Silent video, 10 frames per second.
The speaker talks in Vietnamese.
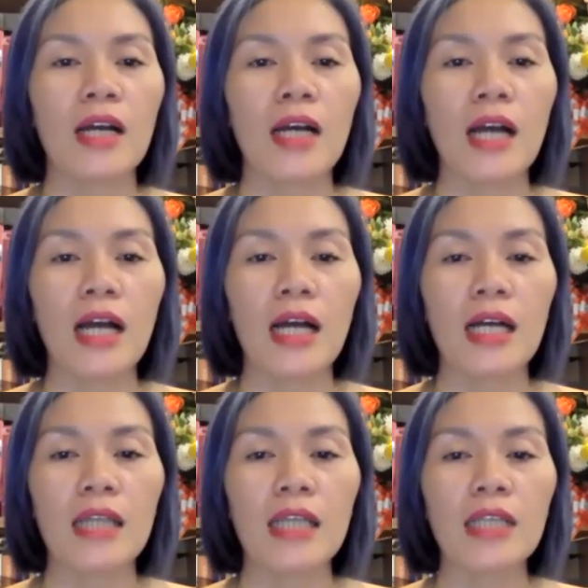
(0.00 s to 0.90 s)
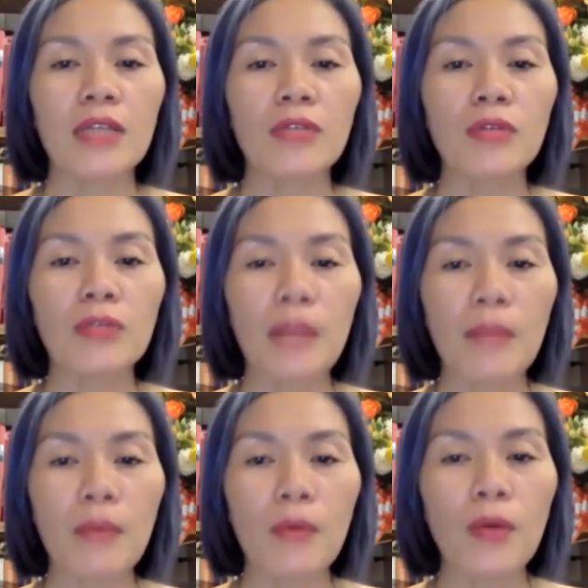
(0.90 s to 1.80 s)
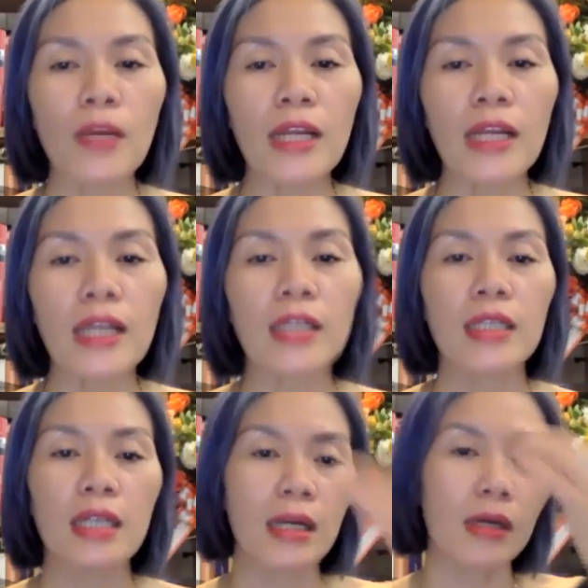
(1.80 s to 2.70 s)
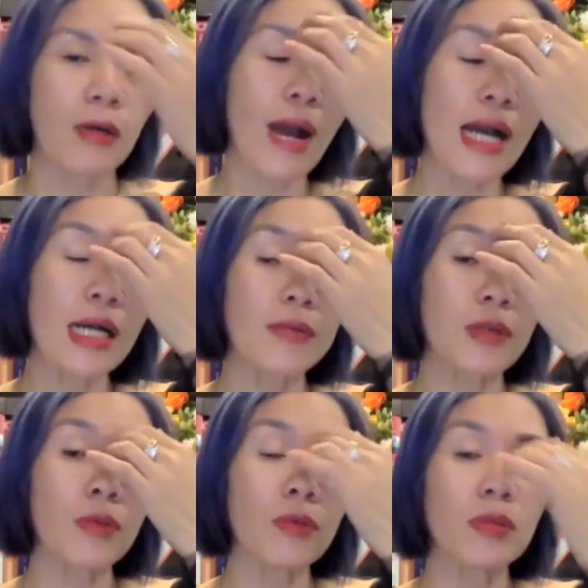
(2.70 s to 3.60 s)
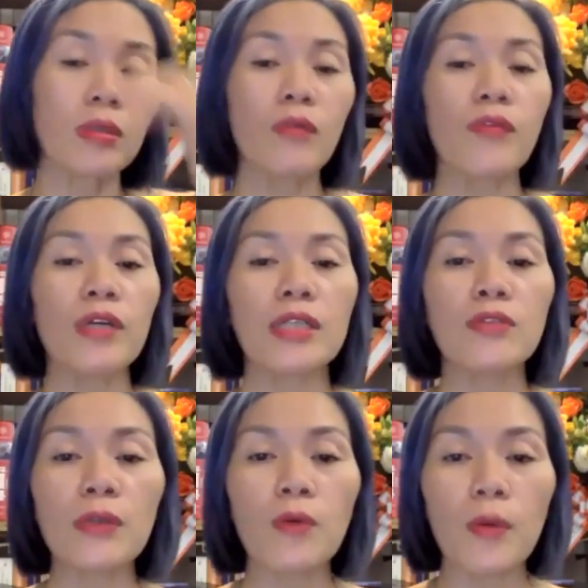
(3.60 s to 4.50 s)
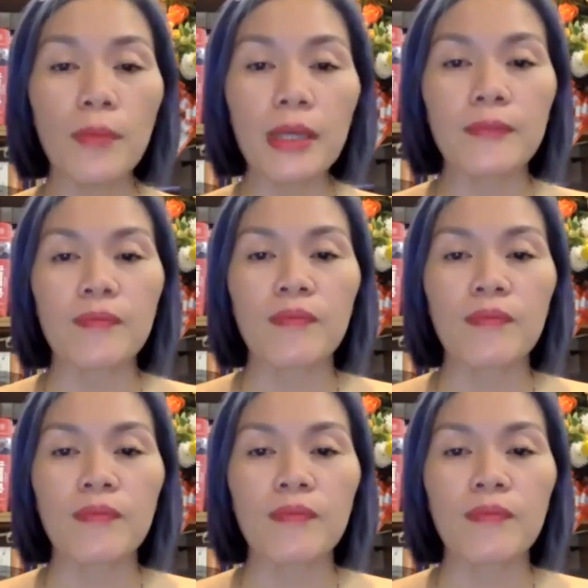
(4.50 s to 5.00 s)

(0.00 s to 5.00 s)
à, thành công trong các mối quan hệ, à, hòa hợp trong công việc kinh doanh của mình.